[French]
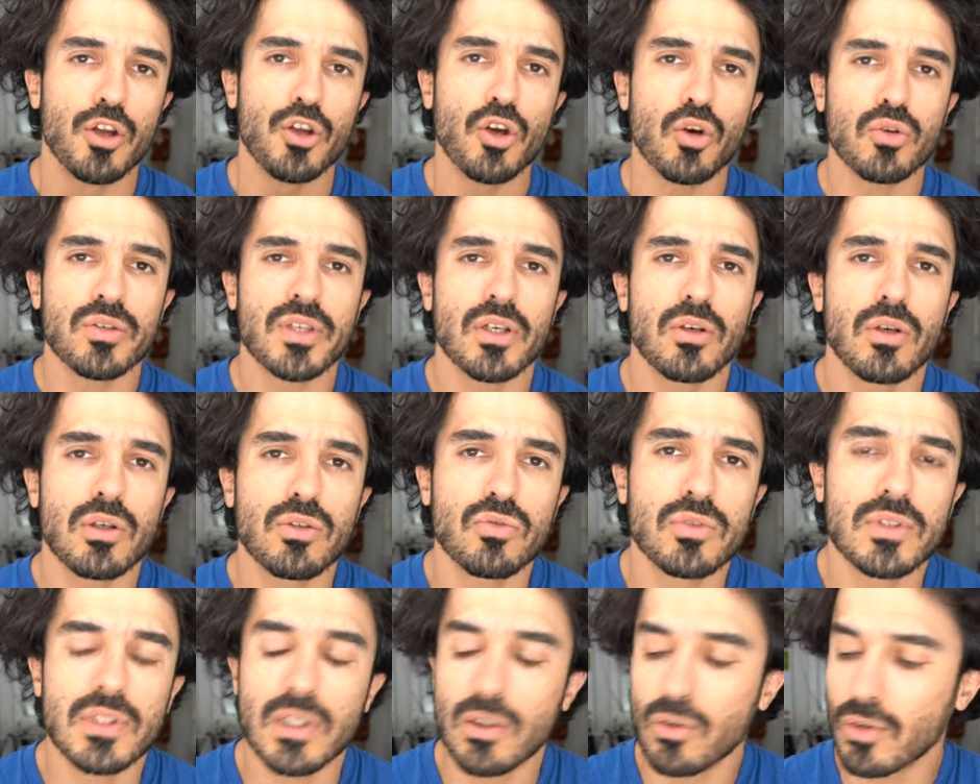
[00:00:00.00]
Yo salut à
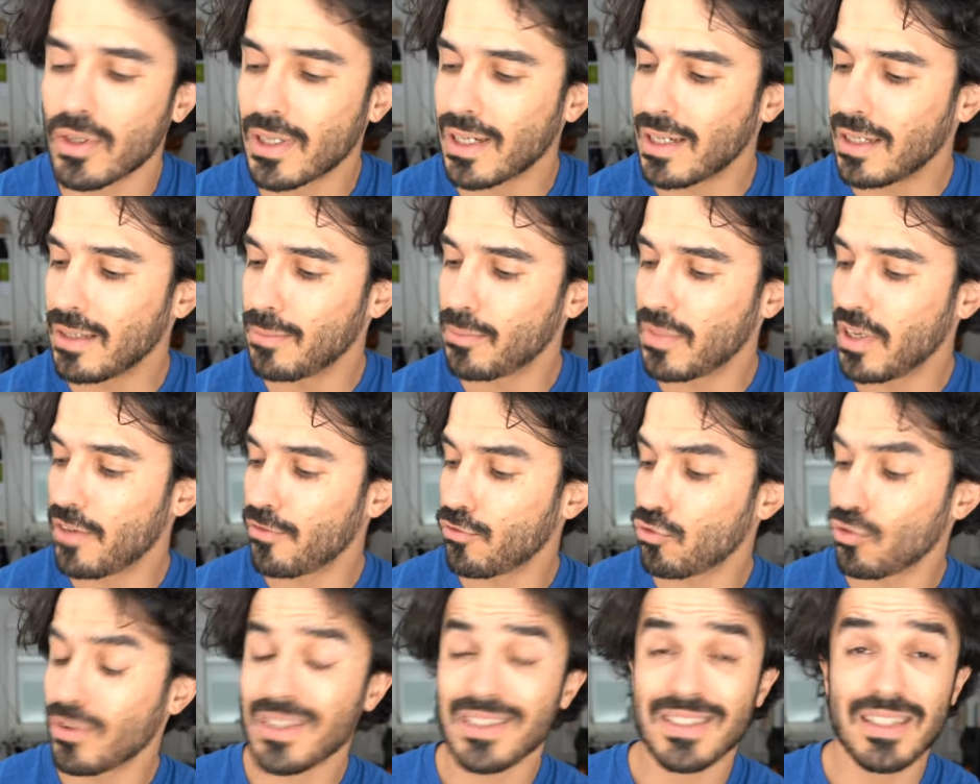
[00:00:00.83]
tous c'est Locan,
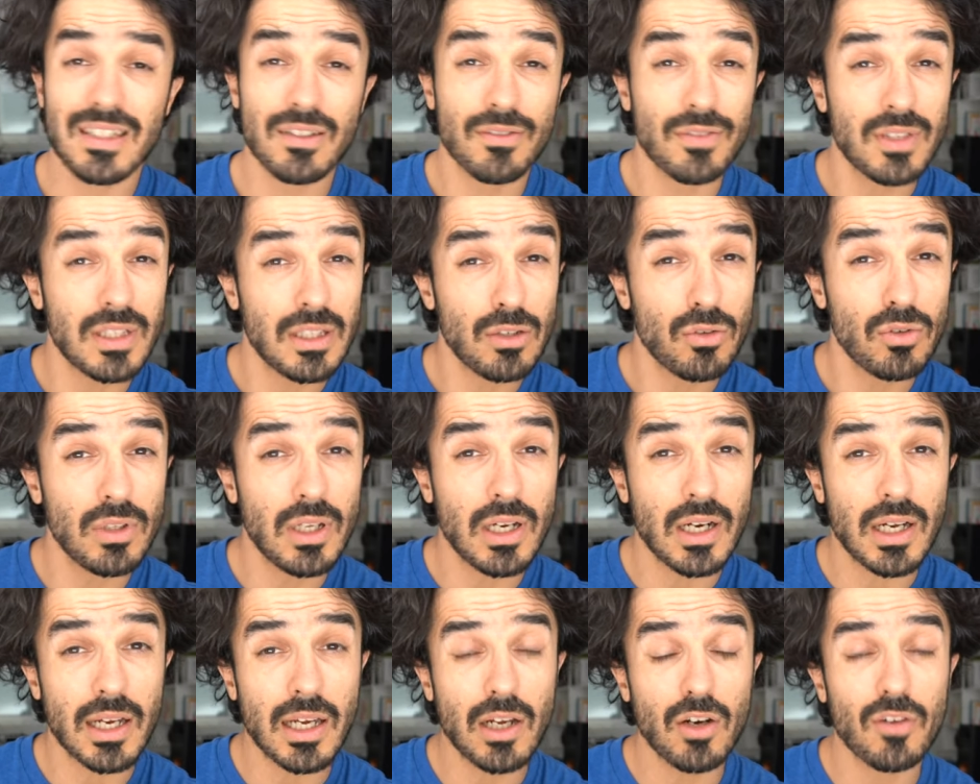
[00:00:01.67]
bienvenue dans cette vidéo
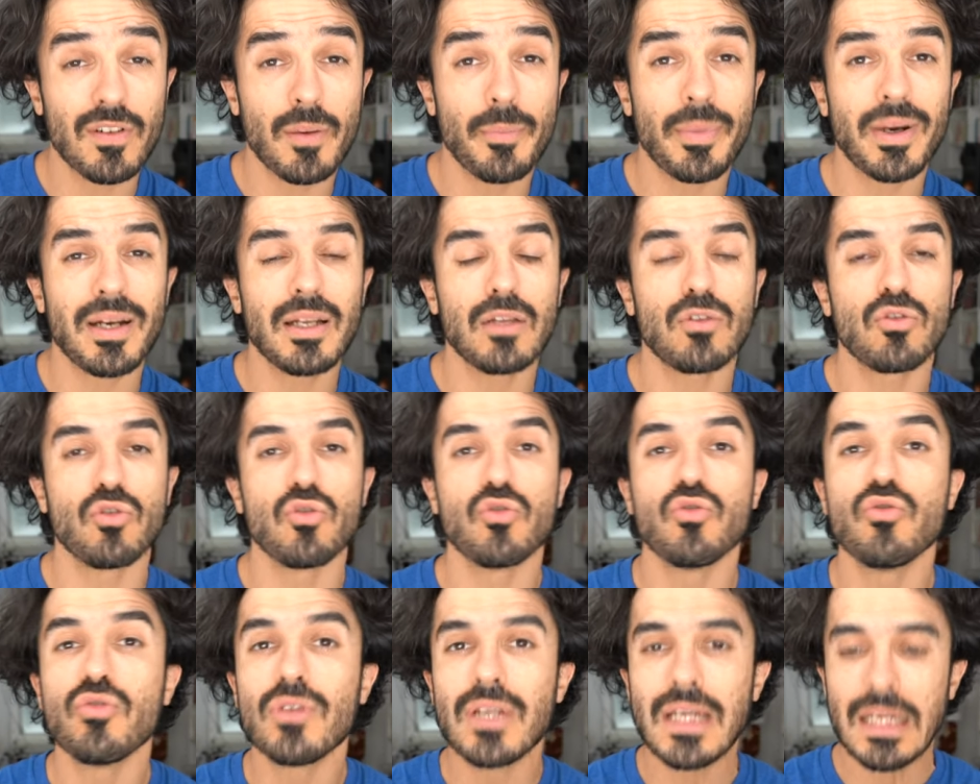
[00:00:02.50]
dans laquelle on va parler de
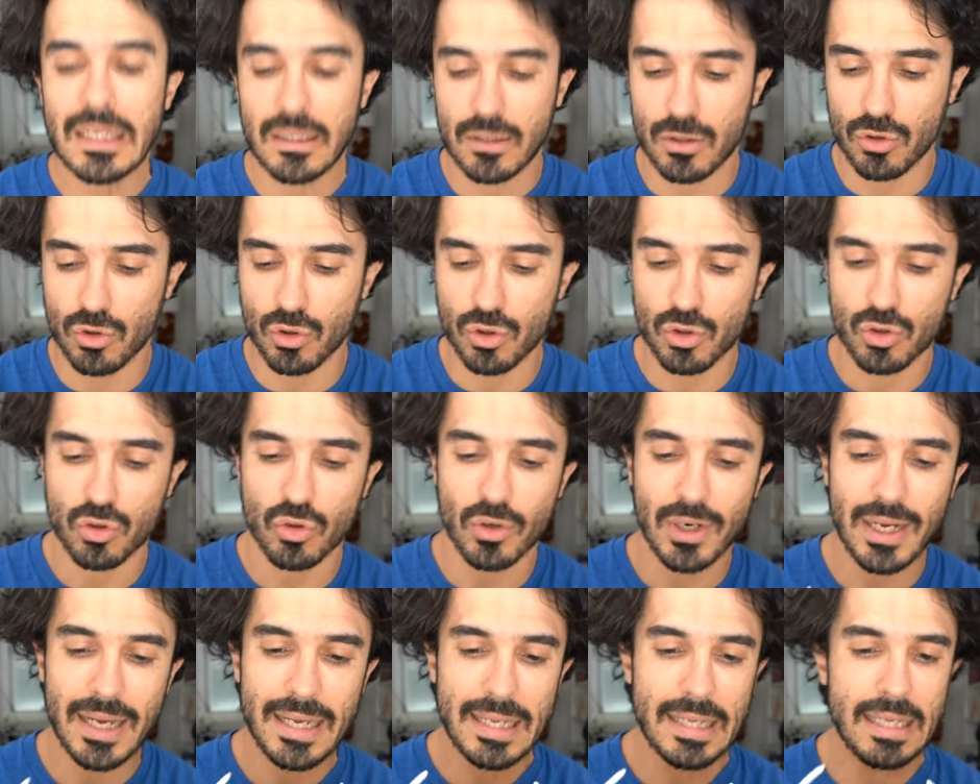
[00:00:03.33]
lunettes de
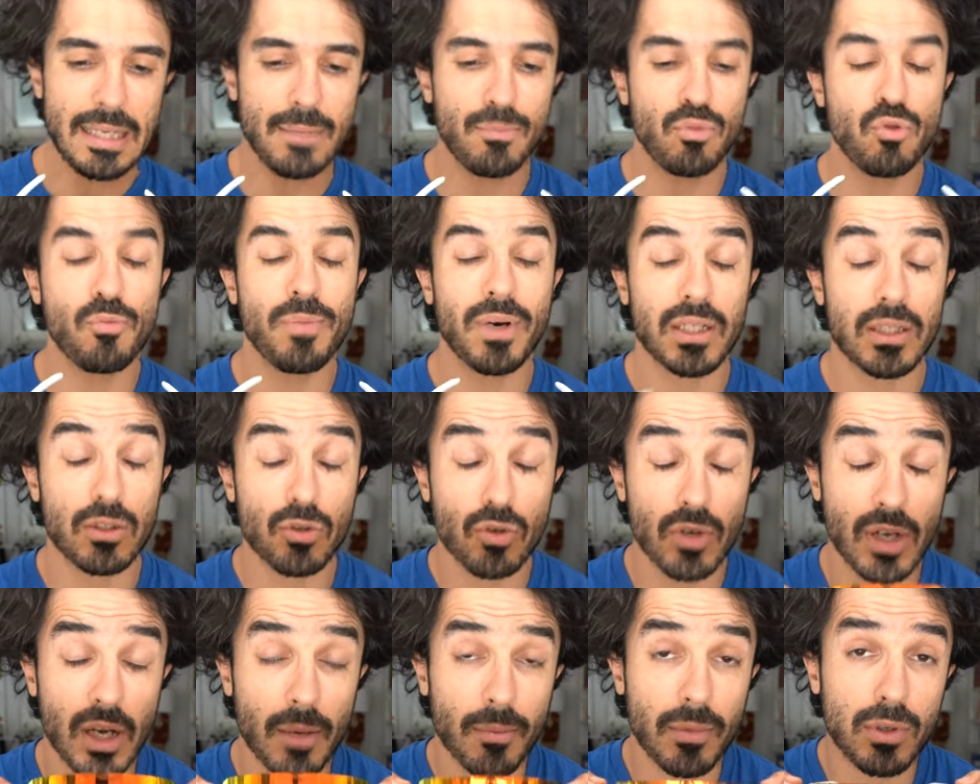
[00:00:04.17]
soleil et plus
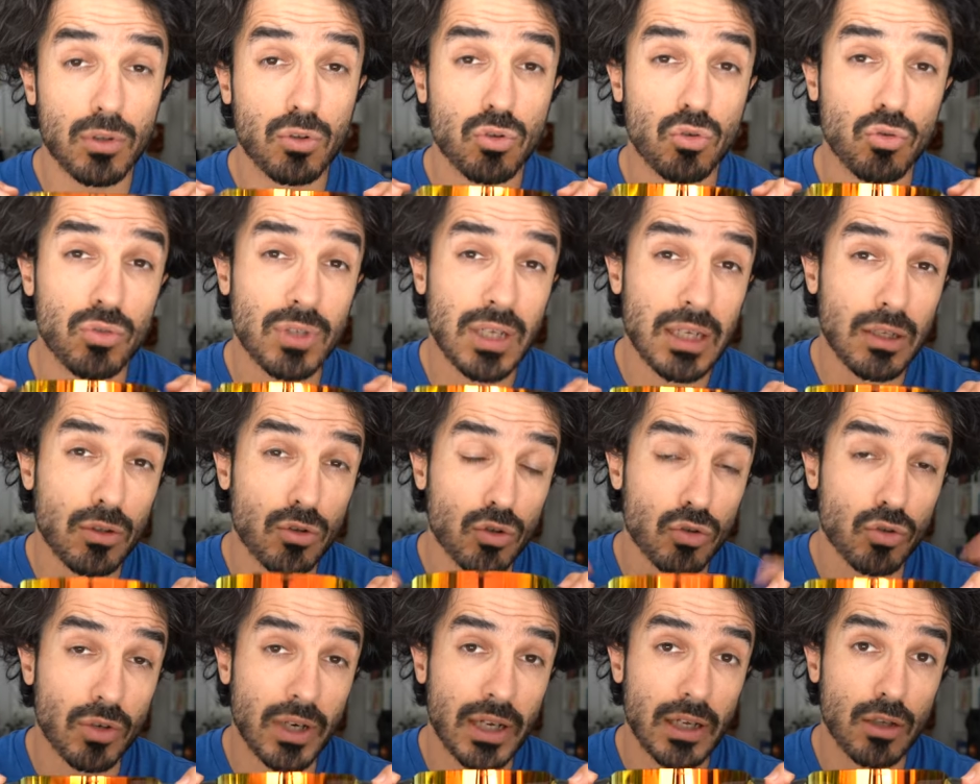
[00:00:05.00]
particulièrement de lunettes de
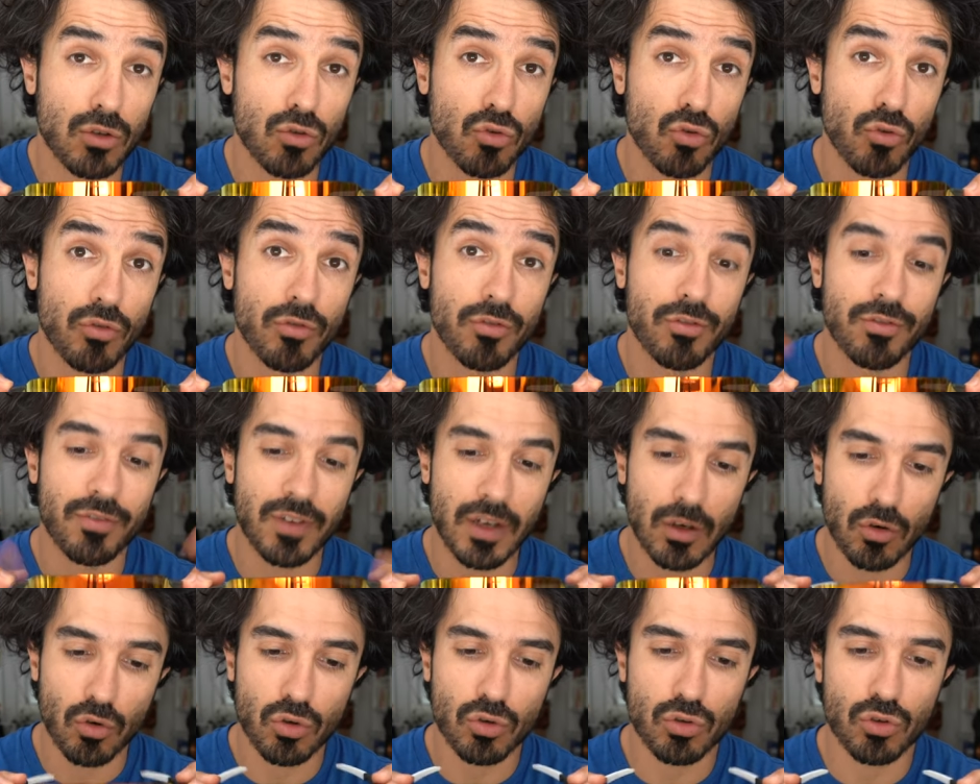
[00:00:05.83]
soleil de
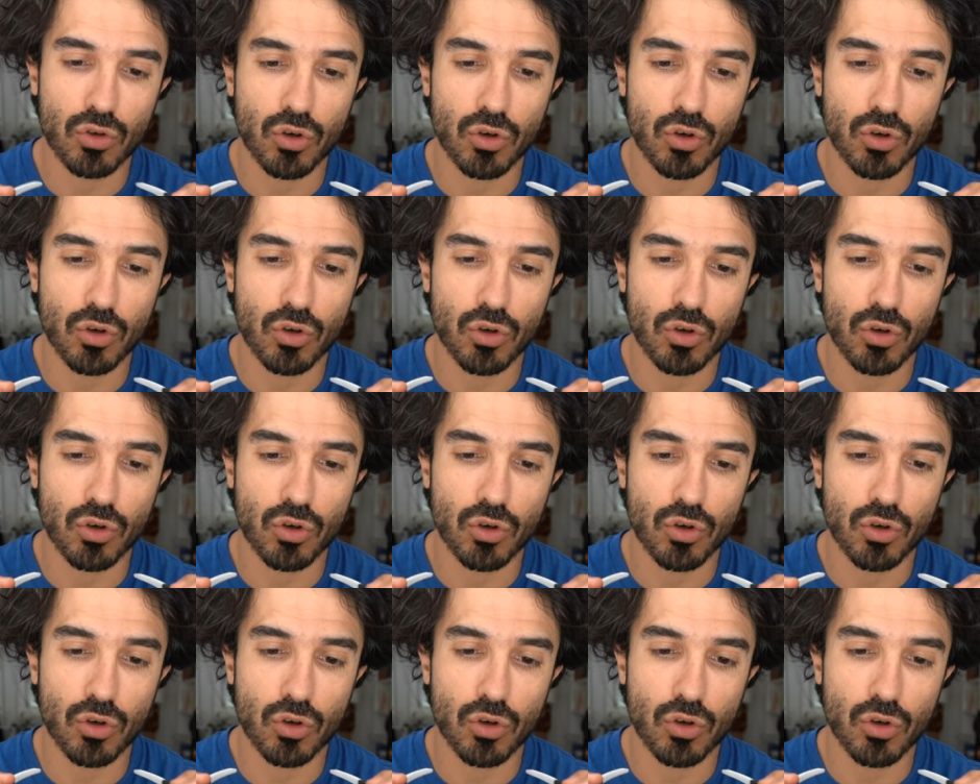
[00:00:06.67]
vélo,